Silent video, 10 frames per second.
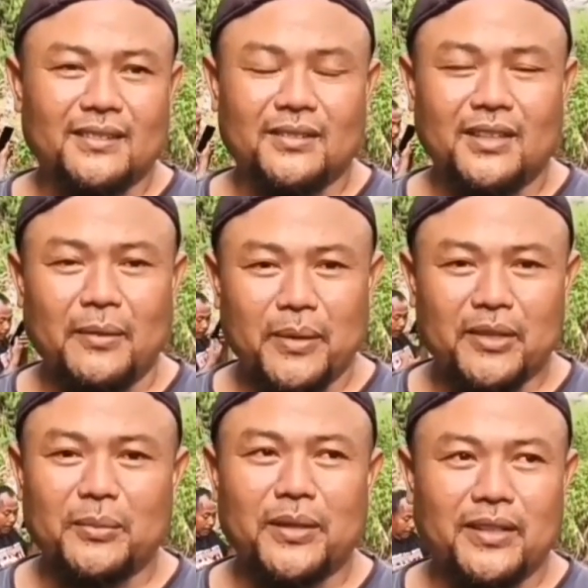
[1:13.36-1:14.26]
tapi
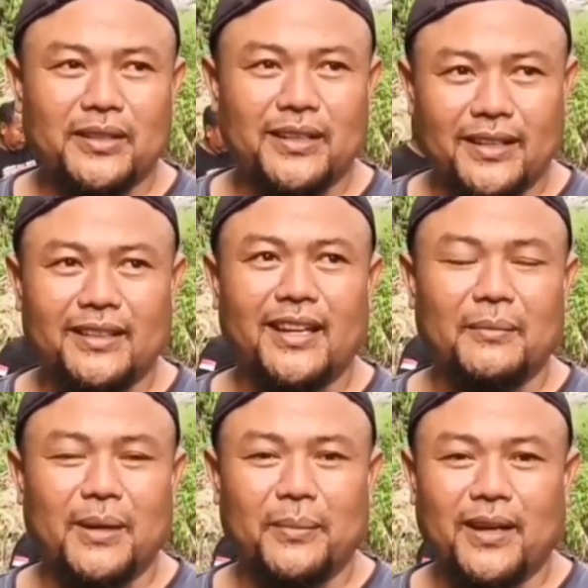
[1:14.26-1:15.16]
sopir kerennya nggak
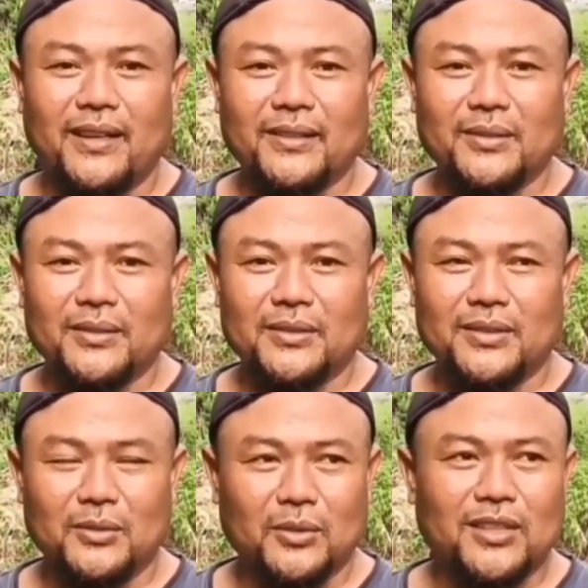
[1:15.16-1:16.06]
apa-apa
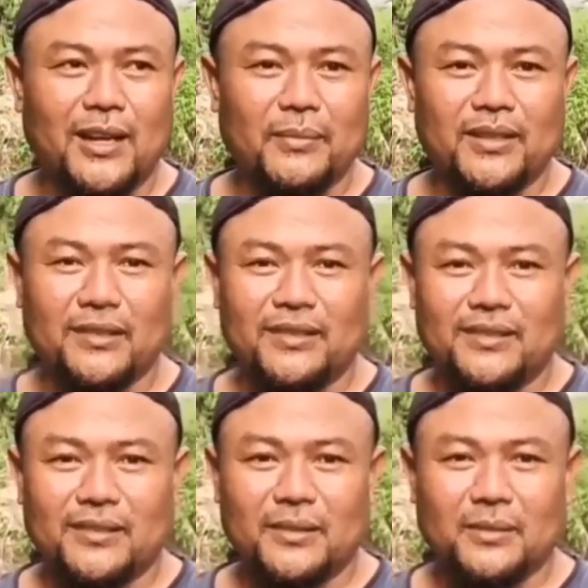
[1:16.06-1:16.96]
untung selamat
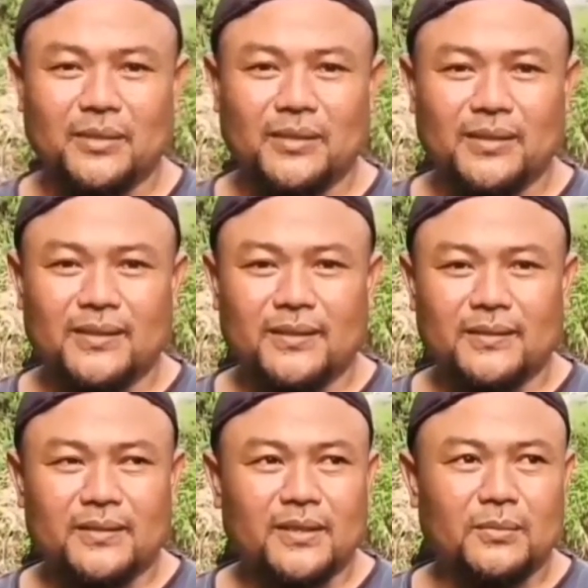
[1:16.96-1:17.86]
itu muatan apa pak
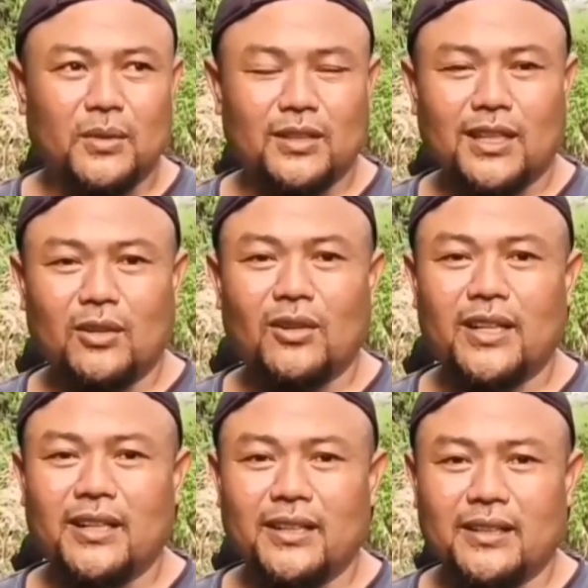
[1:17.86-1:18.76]
muatan
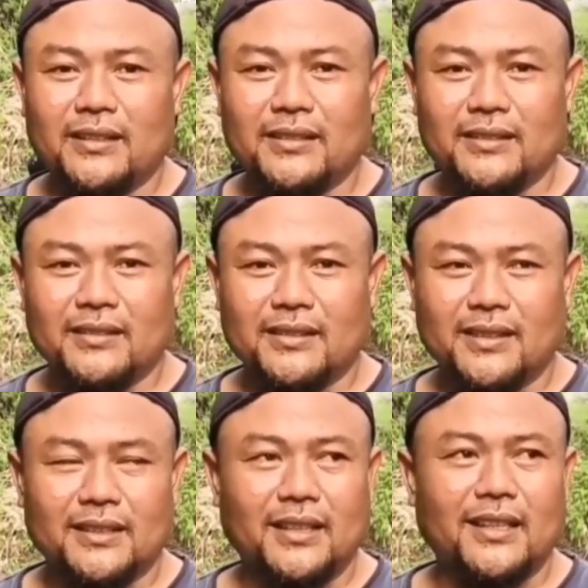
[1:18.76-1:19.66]
oli
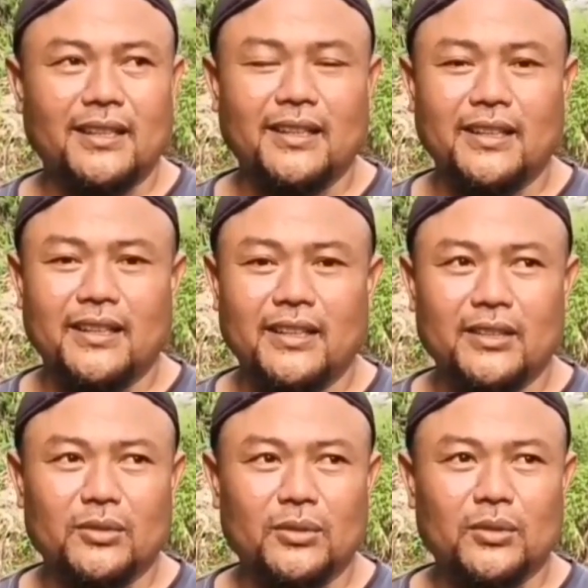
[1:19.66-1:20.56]
hanya okay. dari
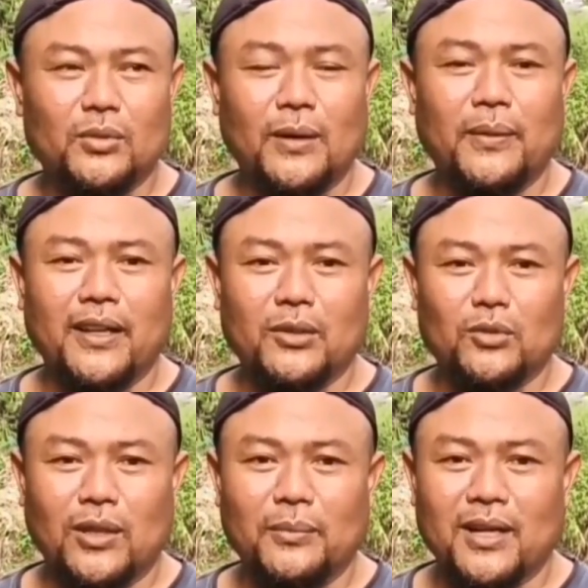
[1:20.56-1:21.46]
Surabaya
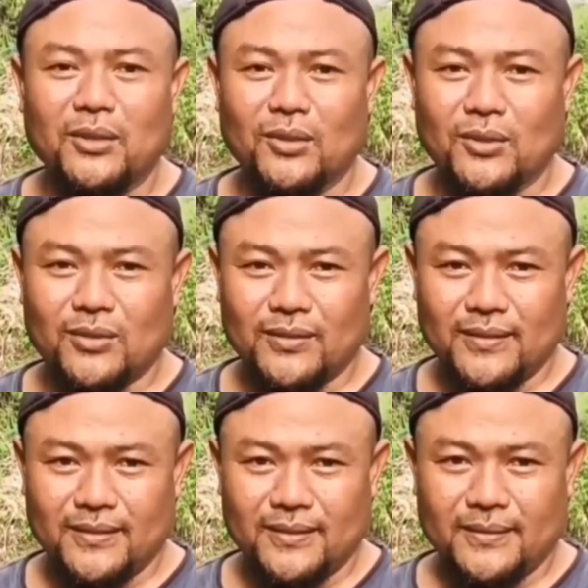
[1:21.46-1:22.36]
tujuan Bandung
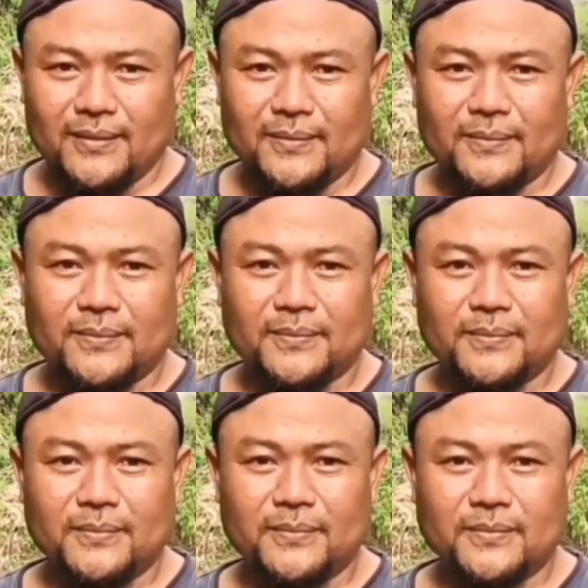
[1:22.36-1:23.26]
jadi untuk
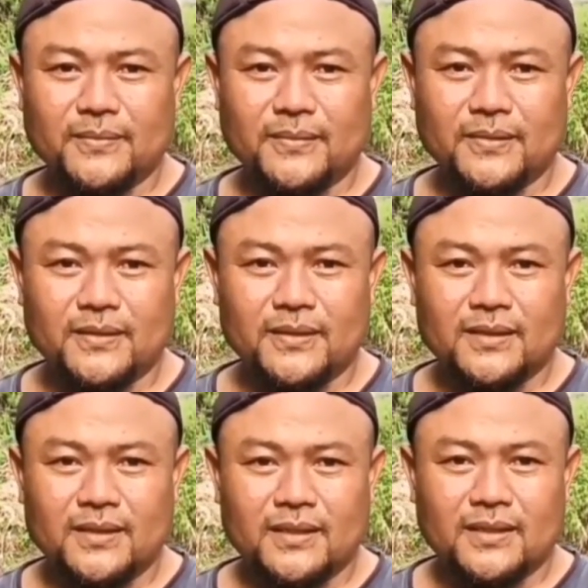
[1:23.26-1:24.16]
kondisi
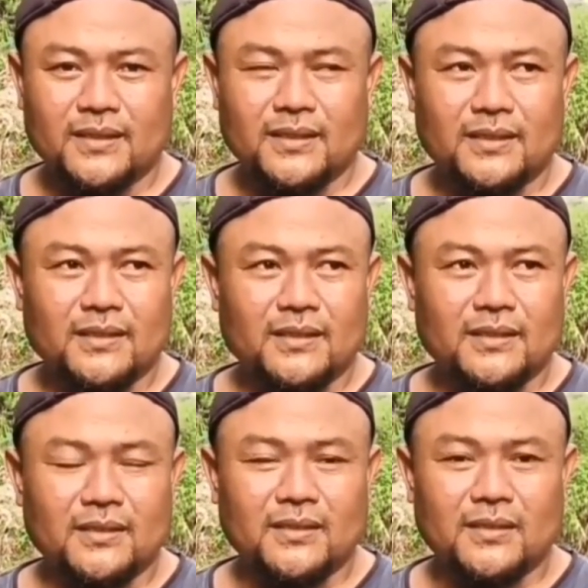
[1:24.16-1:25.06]
sopir sama kernet
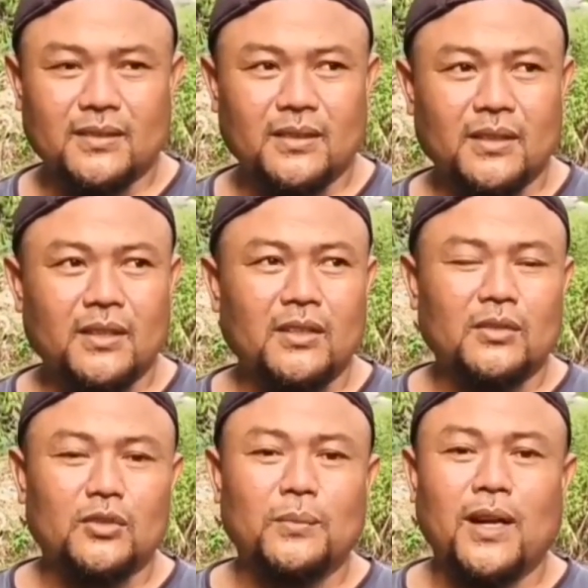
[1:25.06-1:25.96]
seperti apa pak
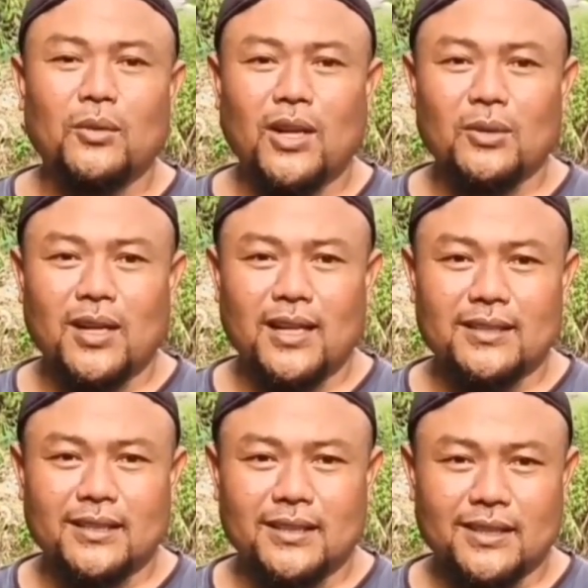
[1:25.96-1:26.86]
Cuma luka-luka lecet
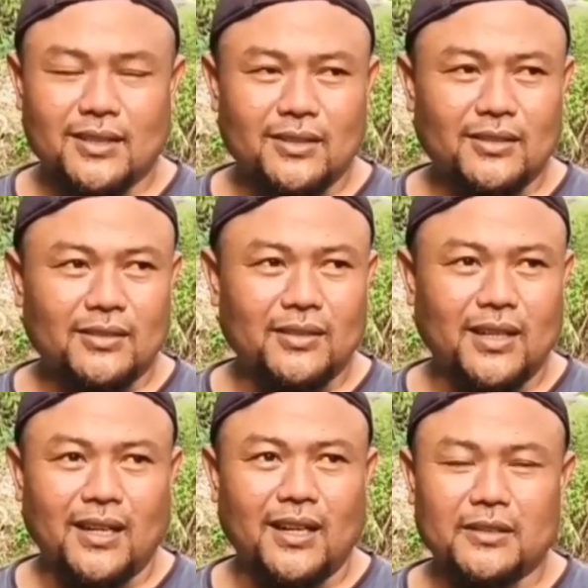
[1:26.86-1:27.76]
aja kok,
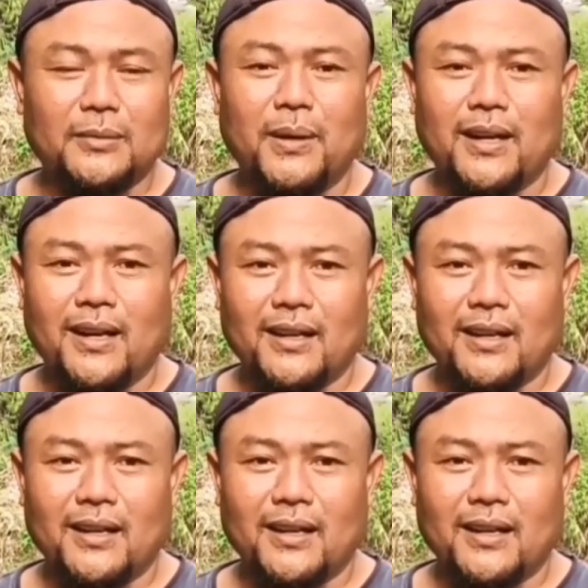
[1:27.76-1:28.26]
nggak separah.